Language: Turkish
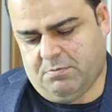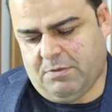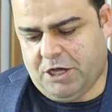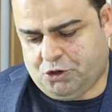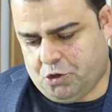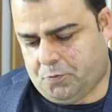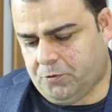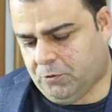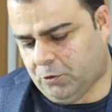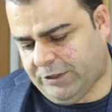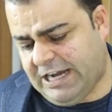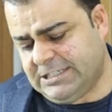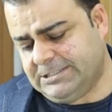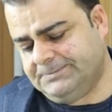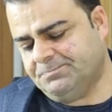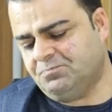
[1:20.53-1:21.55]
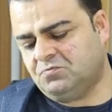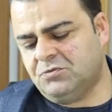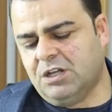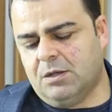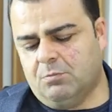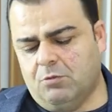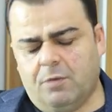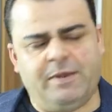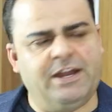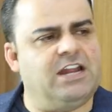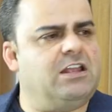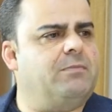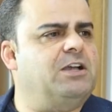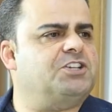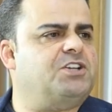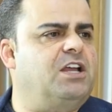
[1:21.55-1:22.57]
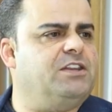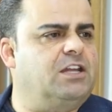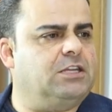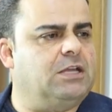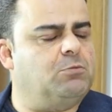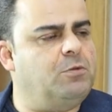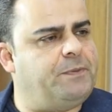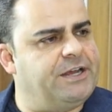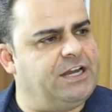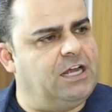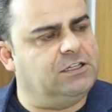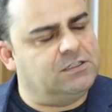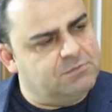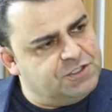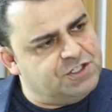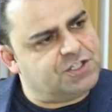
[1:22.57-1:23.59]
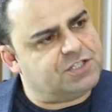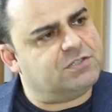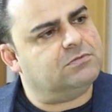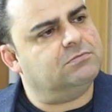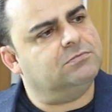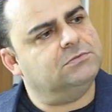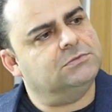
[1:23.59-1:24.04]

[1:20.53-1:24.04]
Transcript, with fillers: mahcup olurlar. Bu belediye başkanlarından bu para alınmış